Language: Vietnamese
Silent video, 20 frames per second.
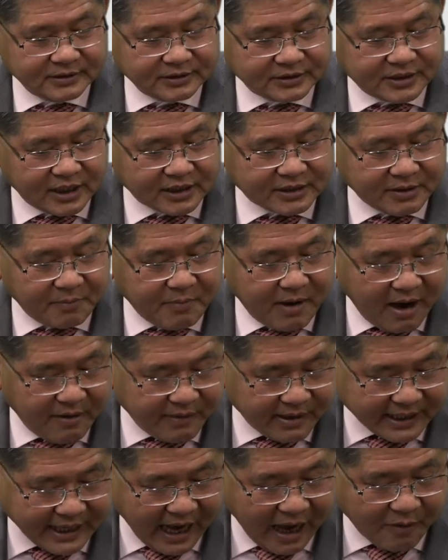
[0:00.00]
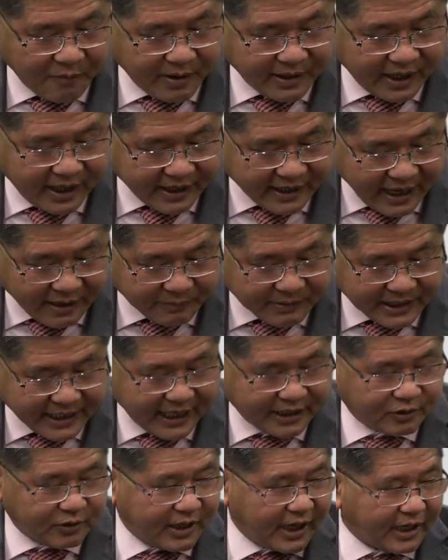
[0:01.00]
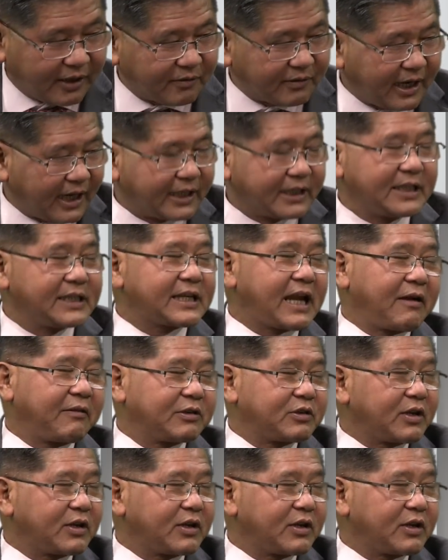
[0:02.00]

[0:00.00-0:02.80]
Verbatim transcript: Chuck Schumer và cả Biden đang bị kẹt ở này không anh nghĩ sao về